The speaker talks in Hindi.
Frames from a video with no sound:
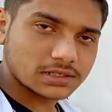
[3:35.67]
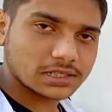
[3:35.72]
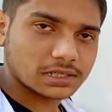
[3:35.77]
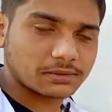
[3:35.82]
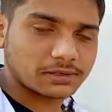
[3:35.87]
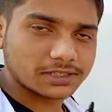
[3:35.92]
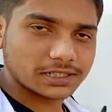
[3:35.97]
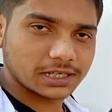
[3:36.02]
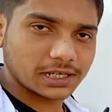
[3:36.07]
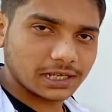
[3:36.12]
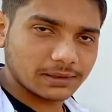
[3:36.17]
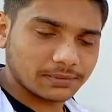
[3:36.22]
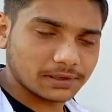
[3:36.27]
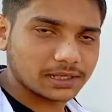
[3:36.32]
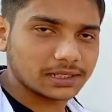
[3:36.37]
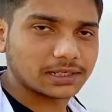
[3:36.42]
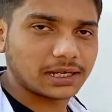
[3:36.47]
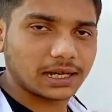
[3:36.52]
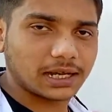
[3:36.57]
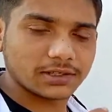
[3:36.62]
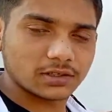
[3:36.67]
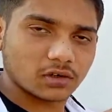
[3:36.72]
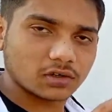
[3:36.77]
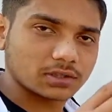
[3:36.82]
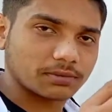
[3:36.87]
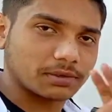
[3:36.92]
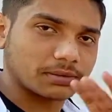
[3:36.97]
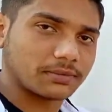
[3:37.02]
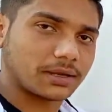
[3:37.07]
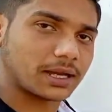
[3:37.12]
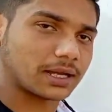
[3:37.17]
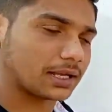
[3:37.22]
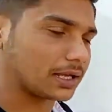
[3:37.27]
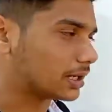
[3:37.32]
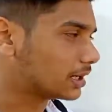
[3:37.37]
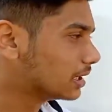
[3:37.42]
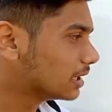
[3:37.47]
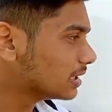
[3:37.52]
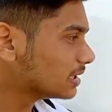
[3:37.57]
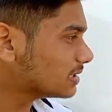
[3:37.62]
समझ गए फीलिंग आ गई जो को समझ में आ गया
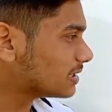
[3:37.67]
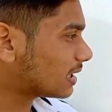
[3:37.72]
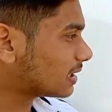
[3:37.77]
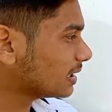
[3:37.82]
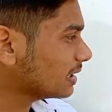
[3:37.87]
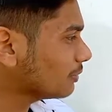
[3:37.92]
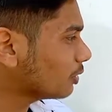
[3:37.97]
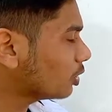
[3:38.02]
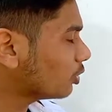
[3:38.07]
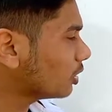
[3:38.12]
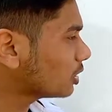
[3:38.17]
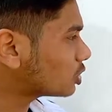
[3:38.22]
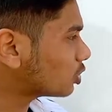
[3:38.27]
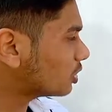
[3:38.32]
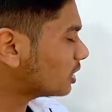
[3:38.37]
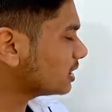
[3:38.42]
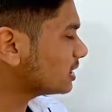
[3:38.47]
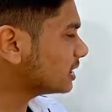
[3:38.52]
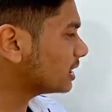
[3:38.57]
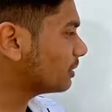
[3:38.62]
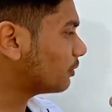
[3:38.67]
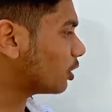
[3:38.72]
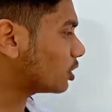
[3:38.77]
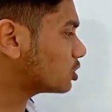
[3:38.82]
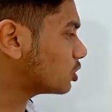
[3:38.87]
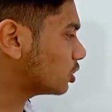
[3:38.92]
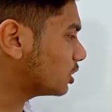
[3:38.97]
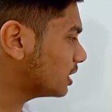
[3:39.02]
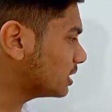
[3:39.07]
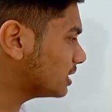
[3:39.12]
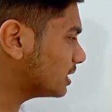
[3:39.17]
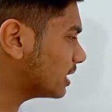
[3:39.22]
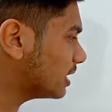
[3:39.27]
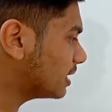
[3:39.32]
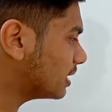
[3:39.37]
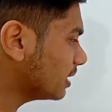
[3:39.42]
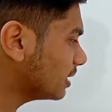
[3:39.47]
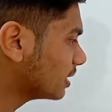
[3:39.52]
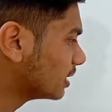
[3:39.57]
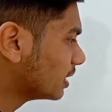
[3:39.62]
ज़्यादा नहीं बोलूँगा छोटी चीज़ है बहुत छोटी चीज़ है
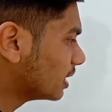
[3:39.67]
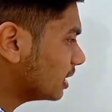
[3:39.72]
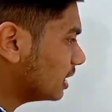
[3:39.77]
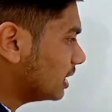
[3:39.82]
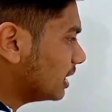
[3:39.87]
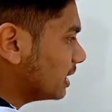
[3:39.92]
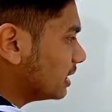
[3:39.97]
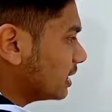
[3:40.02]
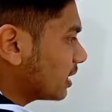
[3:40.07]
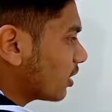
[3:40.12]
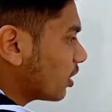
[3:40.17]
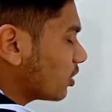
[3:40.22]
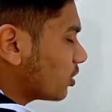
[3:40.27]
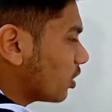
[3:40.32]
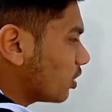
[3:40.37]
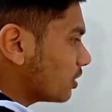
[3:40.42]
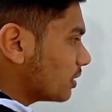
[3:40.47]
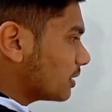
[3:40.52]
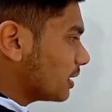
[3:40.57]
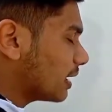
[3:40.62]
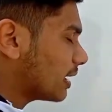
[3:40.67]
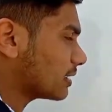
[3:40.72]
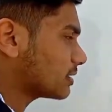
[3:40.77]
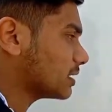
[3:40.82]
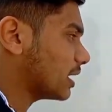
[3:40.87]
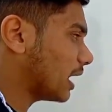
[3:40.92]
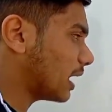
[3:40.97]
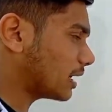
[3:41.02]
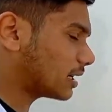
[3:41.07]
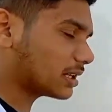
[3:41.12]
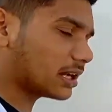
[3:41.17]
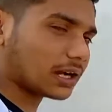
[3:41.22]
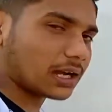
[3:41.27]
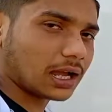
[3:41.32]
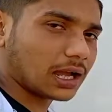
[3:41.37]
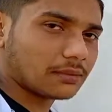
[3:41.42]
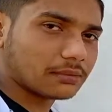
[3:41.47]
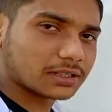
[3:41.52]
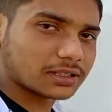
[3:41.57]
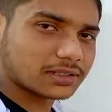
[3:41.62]
ये लीनियर और नॉन लीनियर कक्षा आठ का
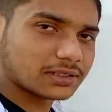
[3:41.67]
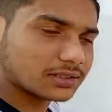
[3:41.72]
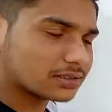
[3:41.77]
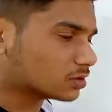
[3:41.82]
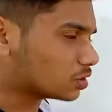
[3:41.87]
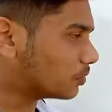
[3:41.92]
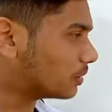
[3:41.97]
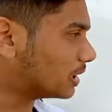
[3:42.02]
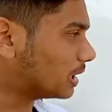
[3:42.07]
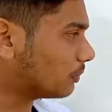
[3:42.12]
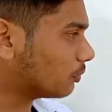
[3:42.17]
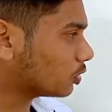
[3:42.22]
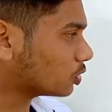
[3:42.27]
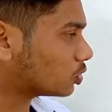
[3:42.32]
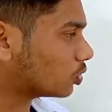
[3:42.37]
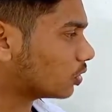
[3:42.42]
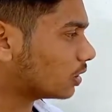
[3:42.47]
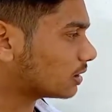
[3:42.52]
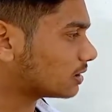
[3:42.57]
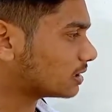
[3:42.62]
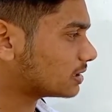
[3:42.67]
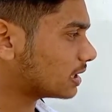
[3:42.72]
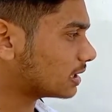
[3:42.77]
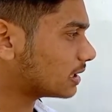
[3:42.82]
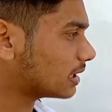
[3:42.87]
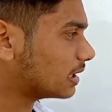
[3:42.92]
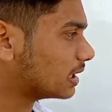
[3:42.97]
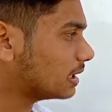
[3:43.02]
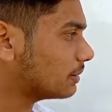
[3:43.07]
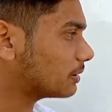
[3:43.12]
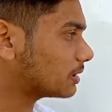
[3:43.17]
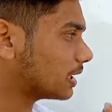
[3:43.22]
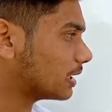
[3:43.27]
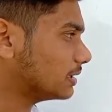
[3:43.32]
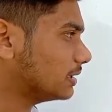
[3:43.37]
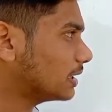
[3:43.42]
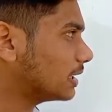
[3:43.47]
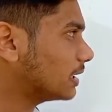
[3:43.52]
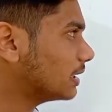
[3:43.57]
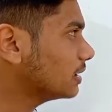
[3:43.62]
काम है तो मैंने आपको थोड़ा सा जानकारी के लिए बता
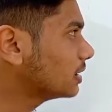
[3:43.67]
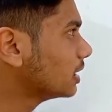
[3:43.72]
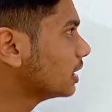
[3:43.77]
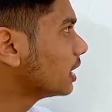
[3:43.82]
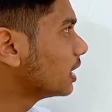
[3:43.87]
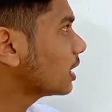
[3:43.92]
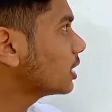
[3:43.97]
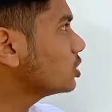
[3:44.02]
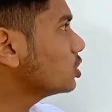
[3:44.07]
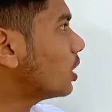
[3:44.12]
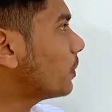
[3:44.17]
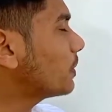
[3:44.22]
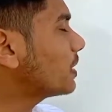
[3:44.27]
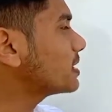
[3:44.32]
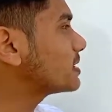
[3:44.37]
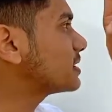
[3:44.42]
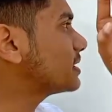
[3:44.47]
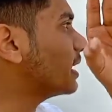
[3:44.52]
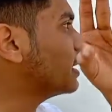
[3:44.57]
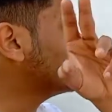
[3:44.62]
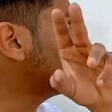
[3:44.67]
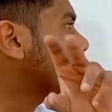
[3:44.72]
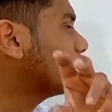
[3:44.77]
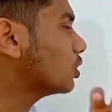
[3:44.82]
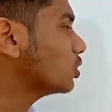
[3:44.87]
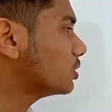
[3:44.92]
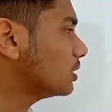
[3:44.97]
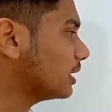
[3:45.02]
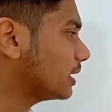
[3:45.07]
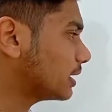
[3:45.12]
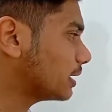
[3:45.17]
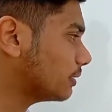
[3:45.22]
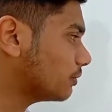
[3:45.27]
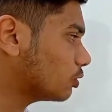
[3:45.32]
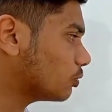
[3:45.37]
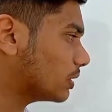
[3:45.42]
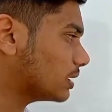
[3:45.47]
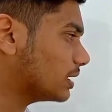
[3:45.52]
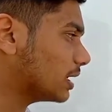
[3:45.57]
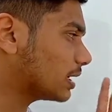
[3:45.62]
दिया है कि जो आपके स्टैंडर्ड होते हैं
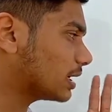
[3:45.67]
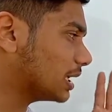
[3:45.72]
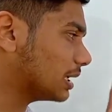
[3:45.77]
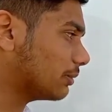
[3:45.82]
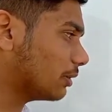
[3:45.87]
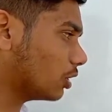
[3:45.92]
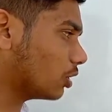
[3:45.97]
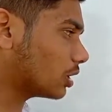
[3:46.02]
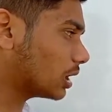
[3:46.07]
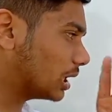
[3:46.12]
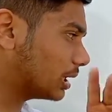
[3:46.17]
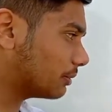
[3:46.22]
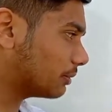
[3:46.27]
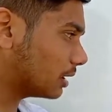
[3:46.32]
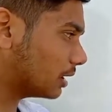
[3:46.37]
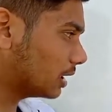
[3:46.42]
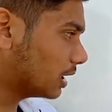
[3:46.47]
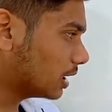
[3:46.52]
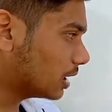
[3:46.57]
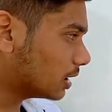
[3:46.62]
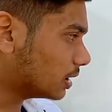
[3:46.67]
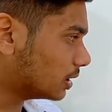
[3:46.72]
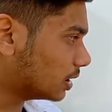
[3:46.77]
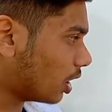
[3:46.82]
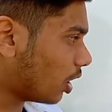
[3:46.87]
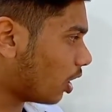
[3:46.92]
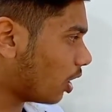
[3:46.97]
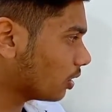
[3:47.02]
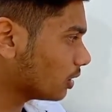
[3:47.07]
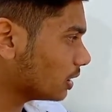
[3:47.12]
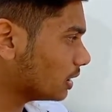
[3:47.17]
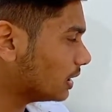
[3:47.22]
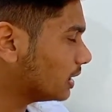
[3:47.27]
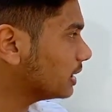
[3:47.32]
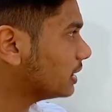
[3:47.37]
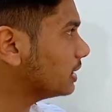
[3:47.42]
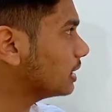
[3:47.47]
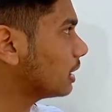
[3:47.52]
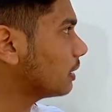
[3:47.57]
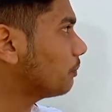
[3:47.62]
वो भैया केवल और केवल नॉन
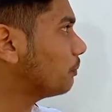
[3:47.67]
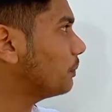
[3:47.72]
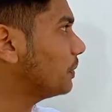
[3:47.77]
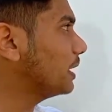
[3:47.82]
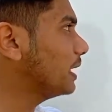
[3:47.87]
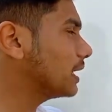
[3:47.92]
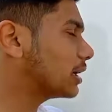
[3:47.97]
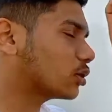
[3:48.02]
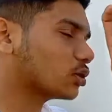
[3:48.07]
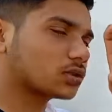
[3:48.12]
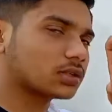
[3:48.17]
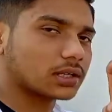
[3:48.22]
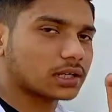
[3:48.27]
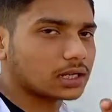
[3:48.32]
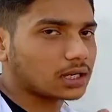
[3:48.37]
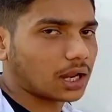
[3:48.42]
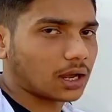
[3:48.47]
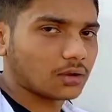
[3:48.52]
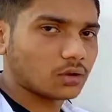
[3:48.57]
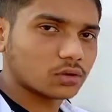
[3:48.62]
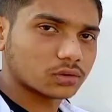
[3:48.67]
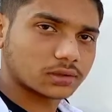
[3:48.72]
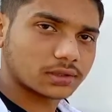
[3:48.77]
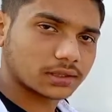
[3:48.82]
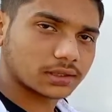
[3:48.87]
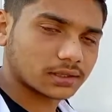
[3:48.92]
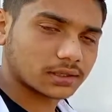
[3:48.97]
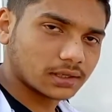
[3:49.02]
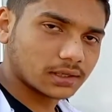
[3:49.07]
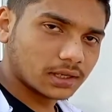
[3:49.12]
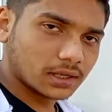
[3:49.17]
लीनियर पीड इक्वेशन के लागू होते हैं